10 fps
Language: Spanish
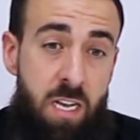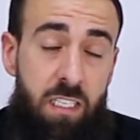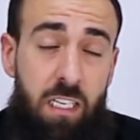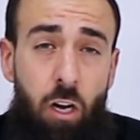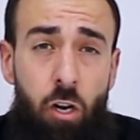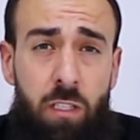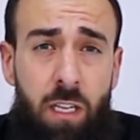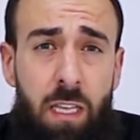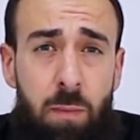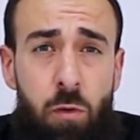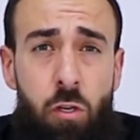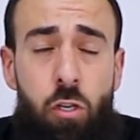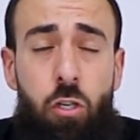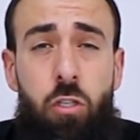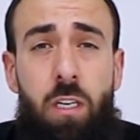Si no las
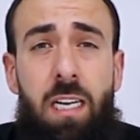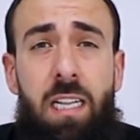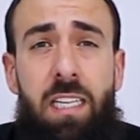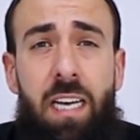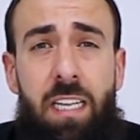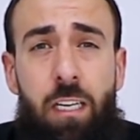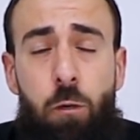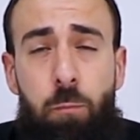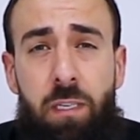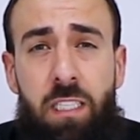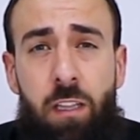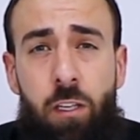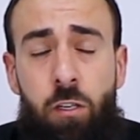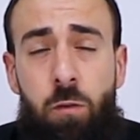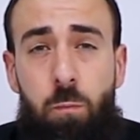hacemos el día de
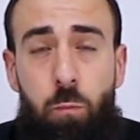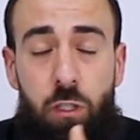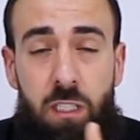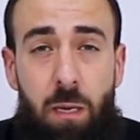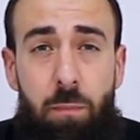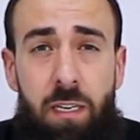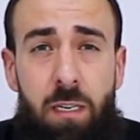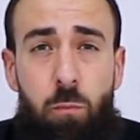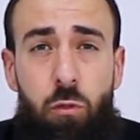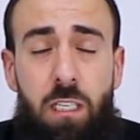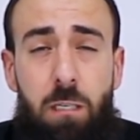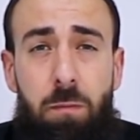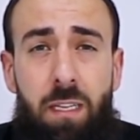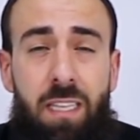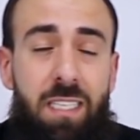competición, pues también muchas
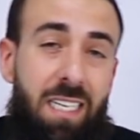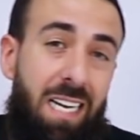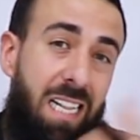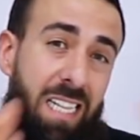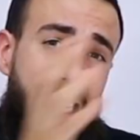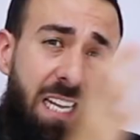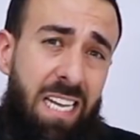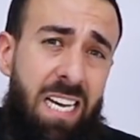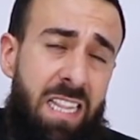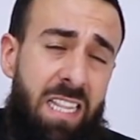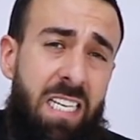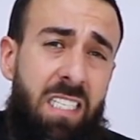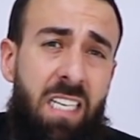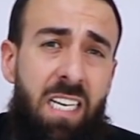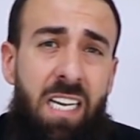veces el día de
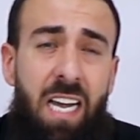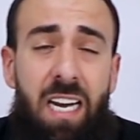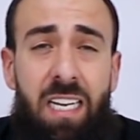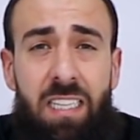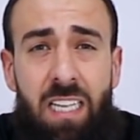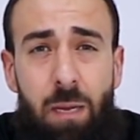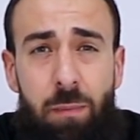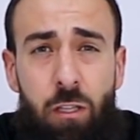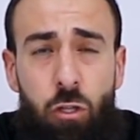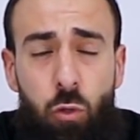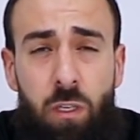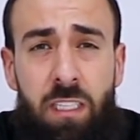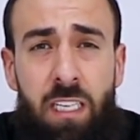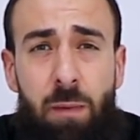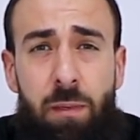antes el entrenamiento es un
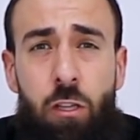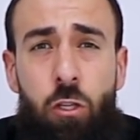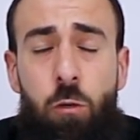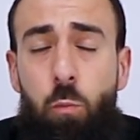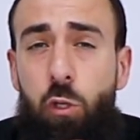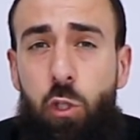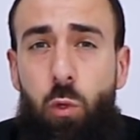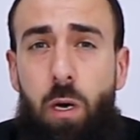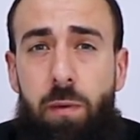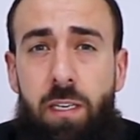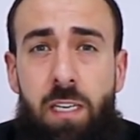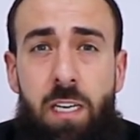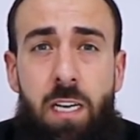entrenamiento muy suave.